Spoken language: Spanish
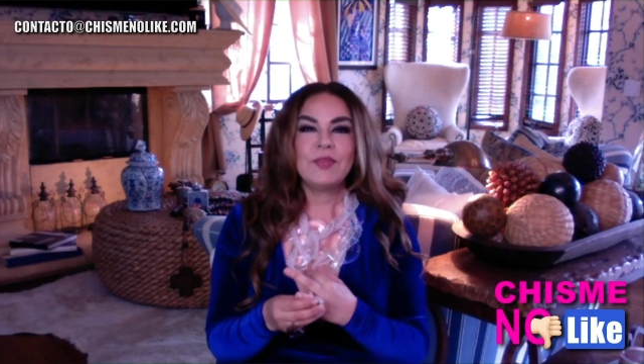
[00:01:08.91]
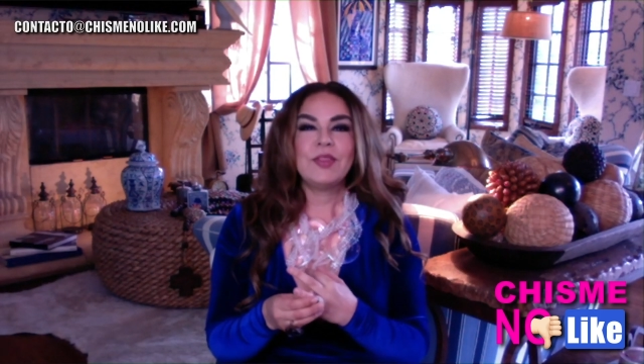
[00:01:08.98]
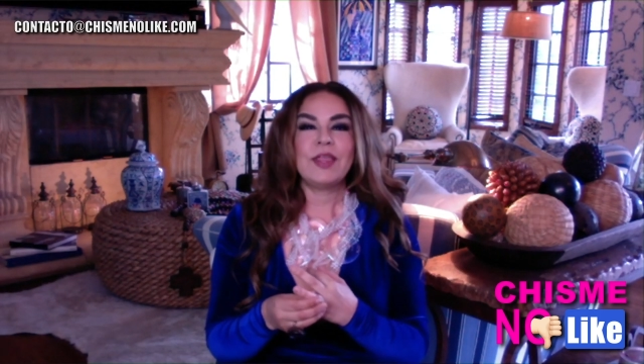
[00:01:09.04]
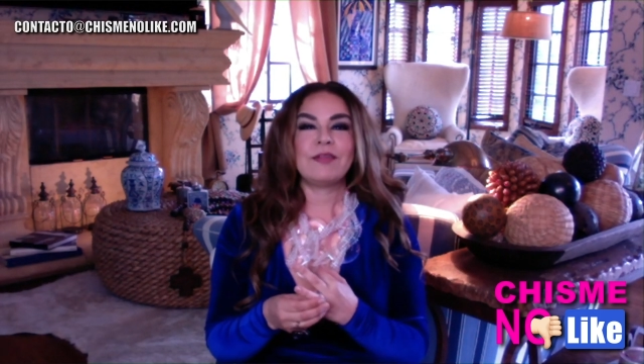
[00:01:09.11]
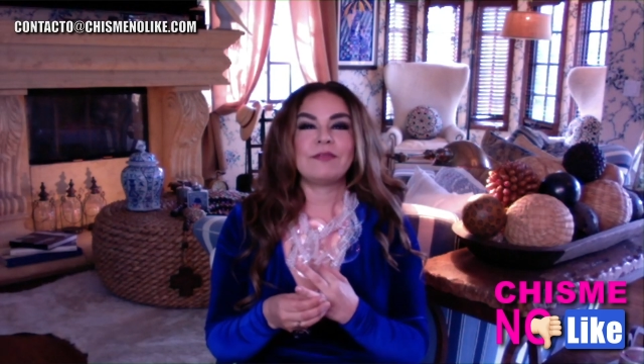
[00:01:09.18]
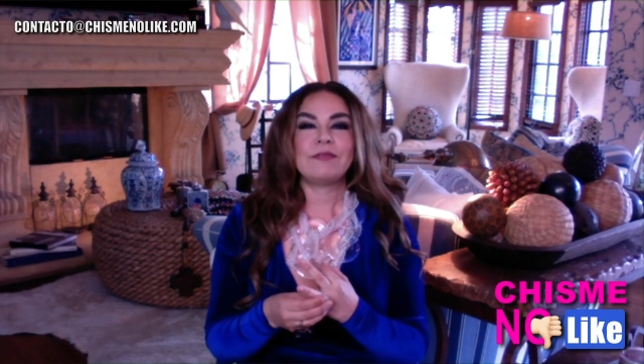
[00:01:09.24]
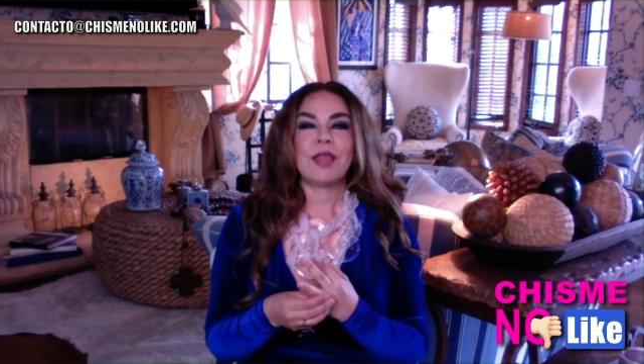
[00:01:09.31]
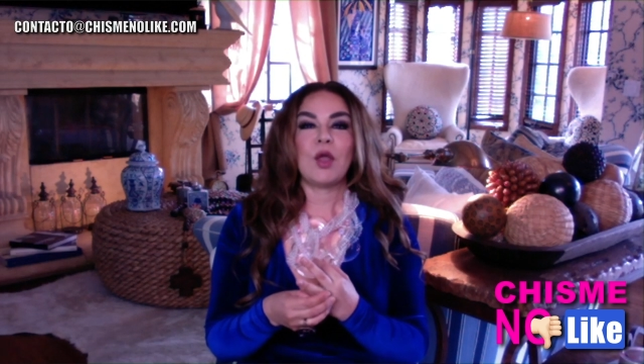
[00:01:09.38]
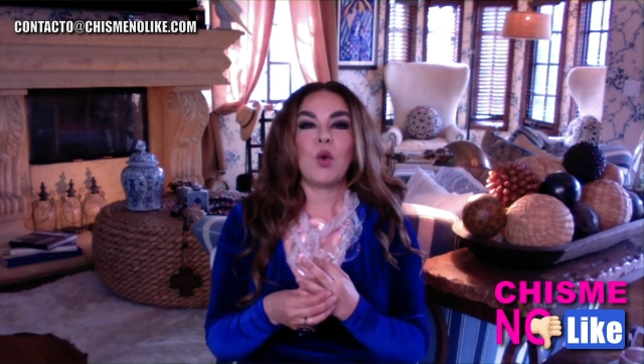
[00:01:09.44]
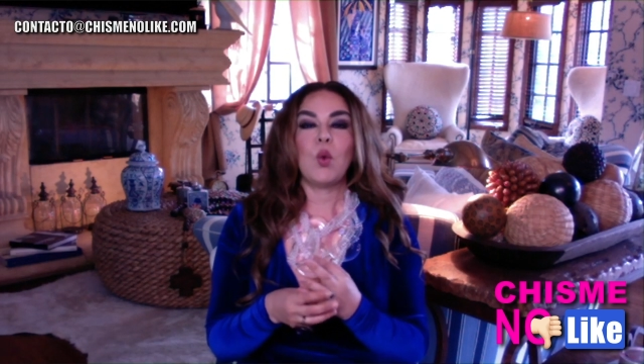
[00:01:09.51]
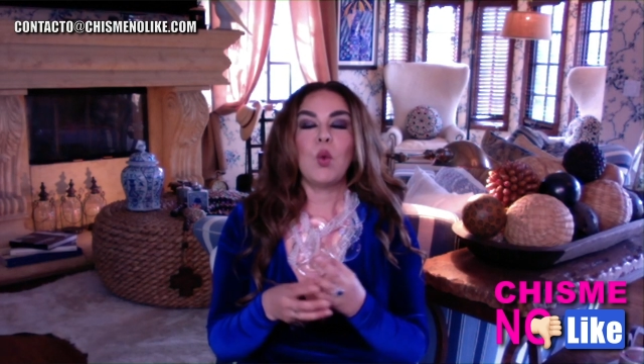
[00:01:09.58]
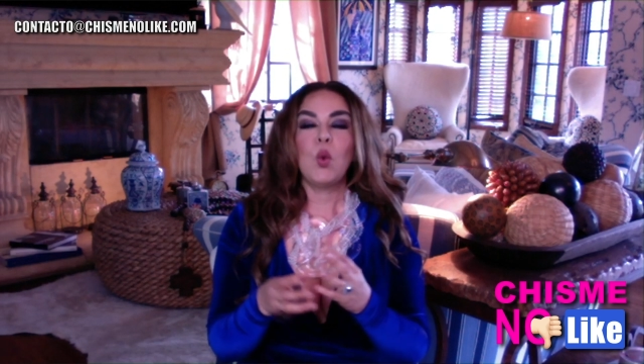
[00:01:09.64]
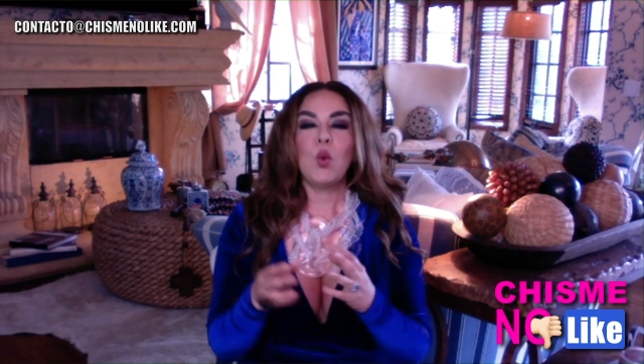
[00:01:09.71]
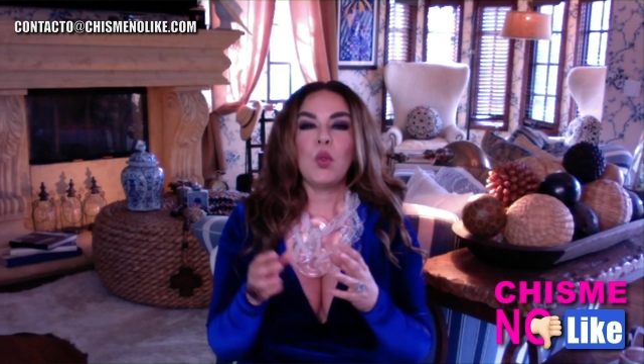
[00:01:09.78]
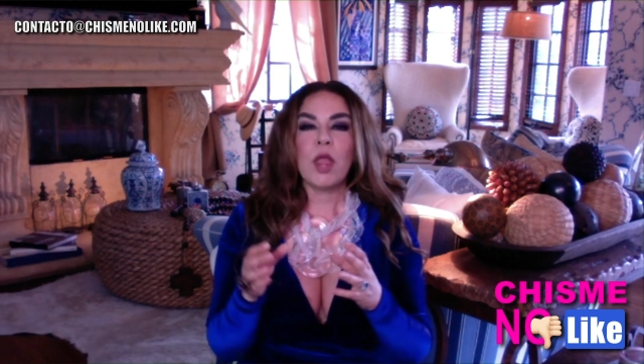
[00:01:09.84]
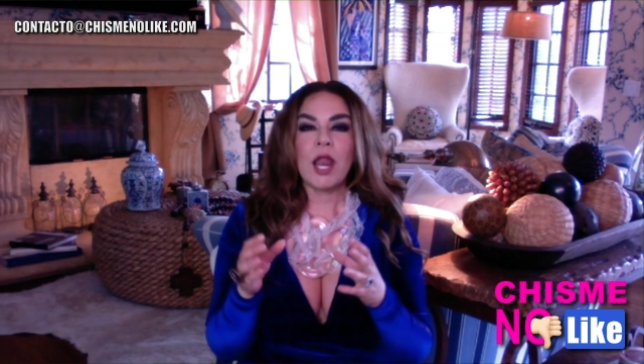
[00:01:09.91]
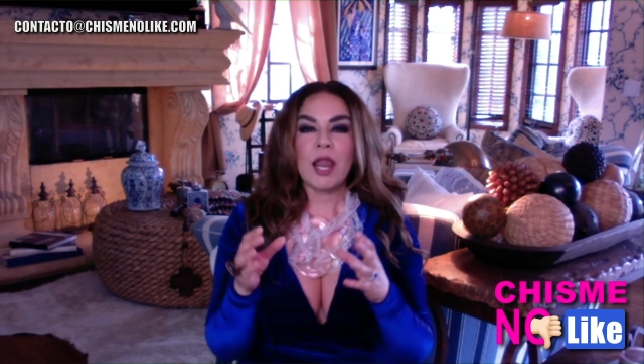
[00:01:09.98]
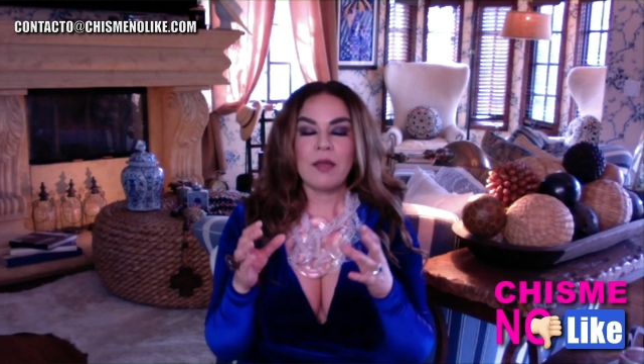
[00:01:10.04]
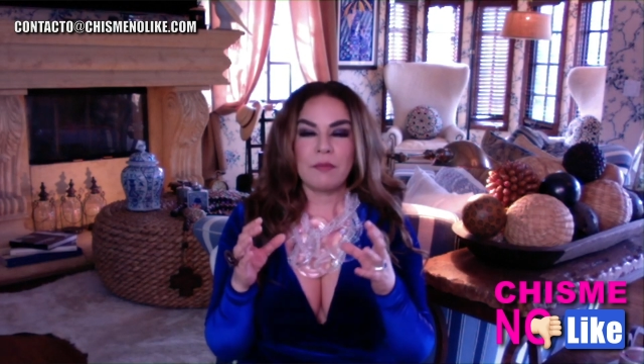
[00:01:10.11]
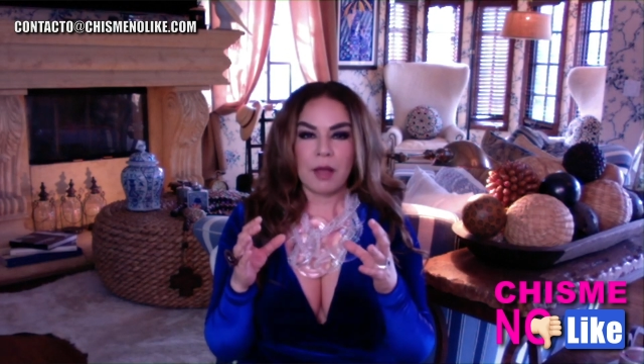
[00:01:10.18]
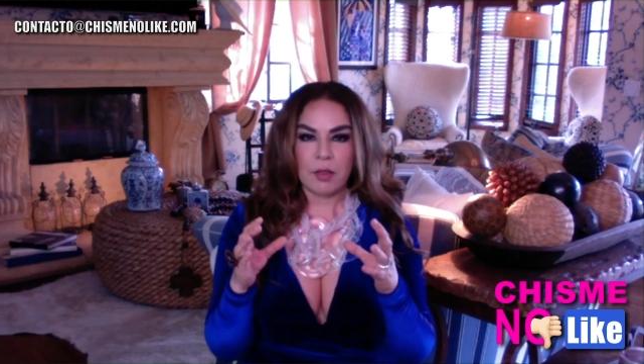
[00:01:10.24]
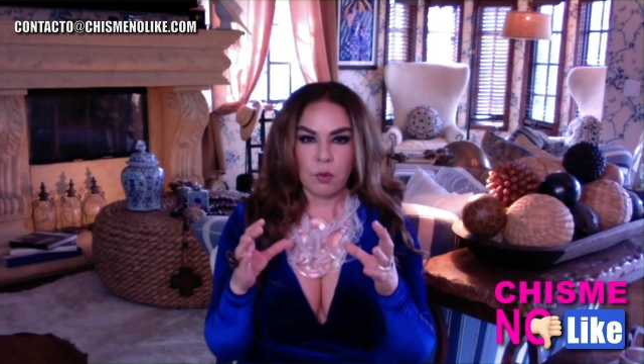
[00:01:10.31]
desde un
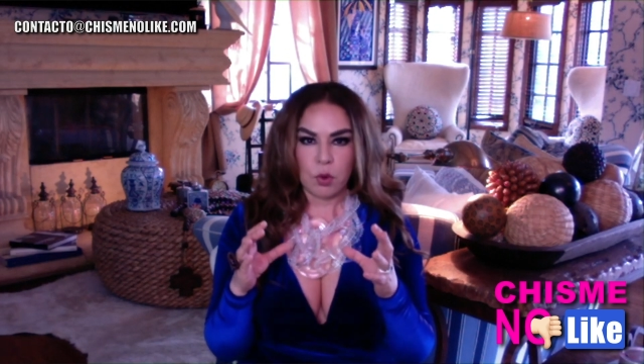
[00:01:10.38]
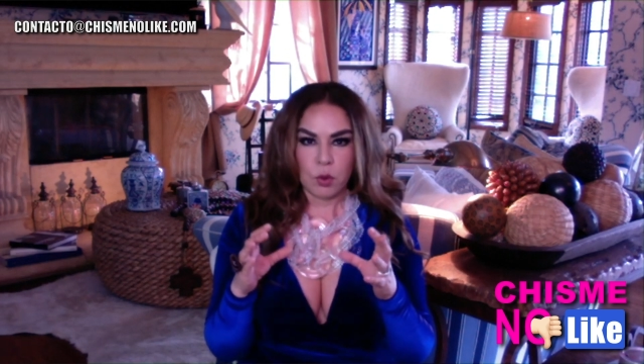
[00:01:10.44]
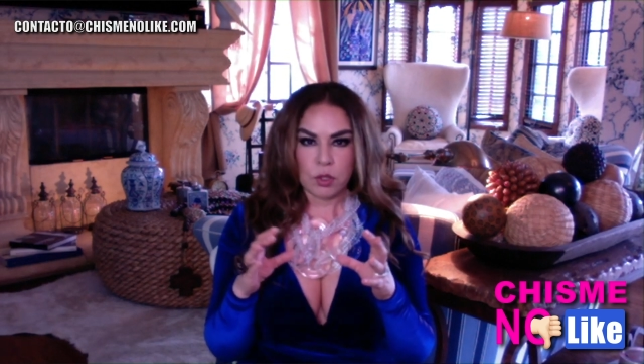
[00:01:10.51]
elevador,